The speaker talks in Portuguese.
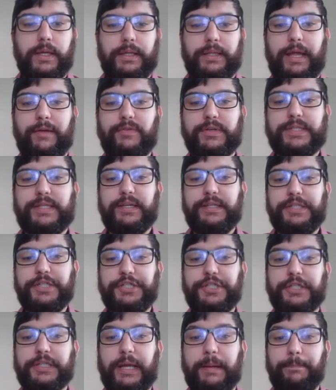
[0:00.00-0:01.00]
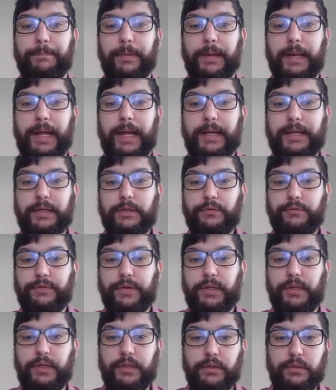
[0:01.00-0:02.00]
Aí você digita a placa do
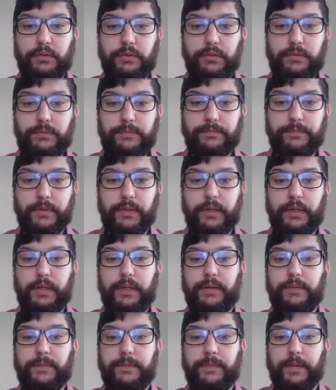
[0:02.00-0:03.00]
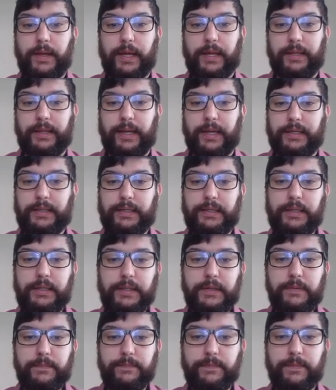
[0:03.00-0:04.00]
veículo a,
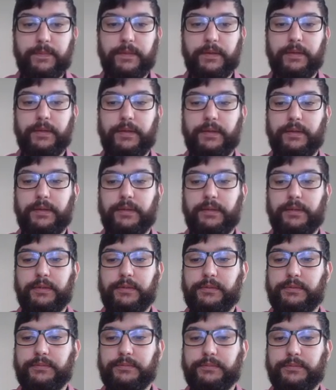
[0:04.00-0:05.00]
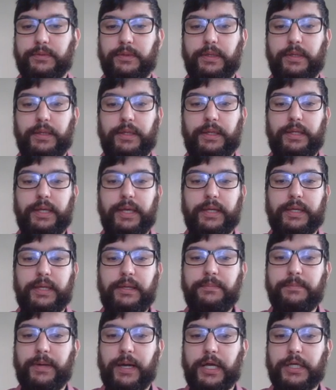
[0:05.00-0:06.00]
aqui e aqui
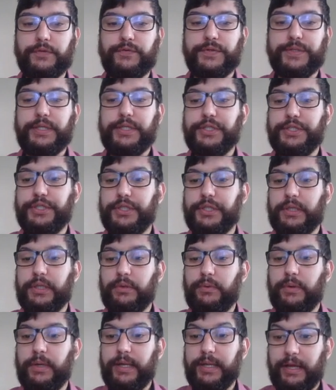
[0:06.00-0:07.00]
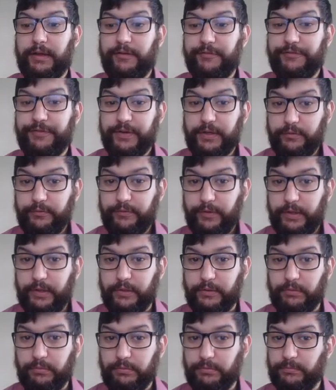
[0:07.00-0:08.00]
embaixo você digita o Renavan do
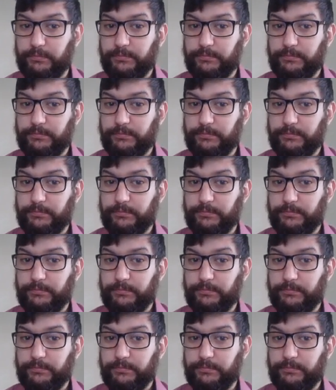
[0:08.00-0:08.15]
veículo.